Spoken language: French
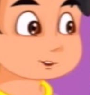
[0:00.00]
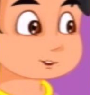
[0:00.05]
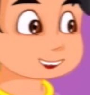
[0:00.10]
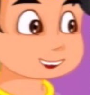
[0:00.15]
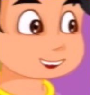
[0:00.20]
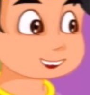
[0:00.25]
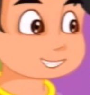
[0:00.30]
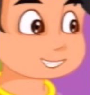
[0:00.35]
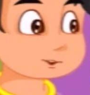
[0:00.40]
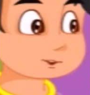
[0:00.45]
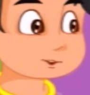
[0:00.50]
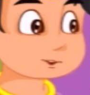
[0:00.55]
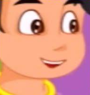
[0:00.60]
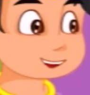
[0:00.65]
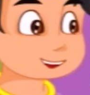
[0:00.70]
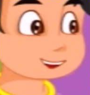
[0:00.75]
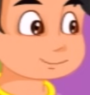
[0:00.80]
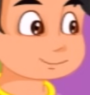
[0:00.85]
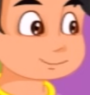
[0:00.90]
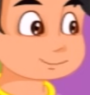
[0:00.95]
Malgré
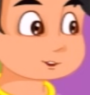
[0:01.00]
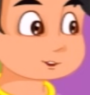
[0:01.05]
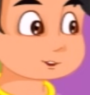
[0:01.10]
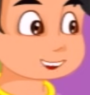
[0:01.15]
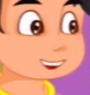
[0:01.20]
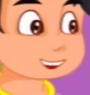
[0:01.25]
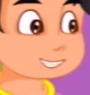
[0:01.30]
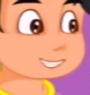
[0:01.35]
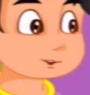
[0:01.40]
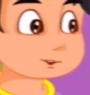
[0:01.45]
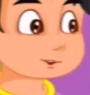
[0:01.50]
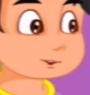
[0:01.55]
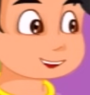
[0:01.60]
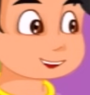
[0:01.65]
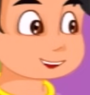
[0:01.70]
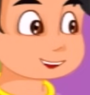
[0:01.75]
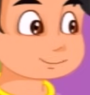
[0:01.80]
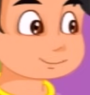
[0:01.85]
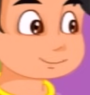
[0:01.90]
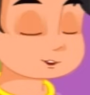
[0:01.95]
tout ce que j'ai fait,
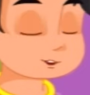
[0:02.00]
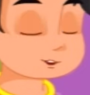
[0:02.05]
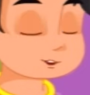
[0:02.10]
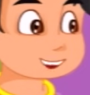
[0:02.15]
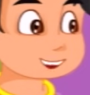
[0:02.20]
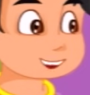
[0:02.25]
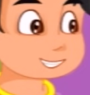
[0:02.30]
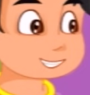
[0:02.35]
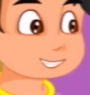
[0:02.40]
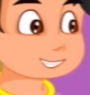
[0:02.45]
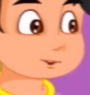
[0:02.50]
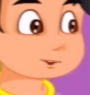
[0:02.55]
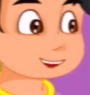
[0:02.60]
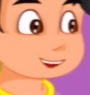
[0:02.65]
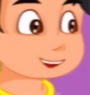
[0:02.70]
je ne pourrai pas te rendre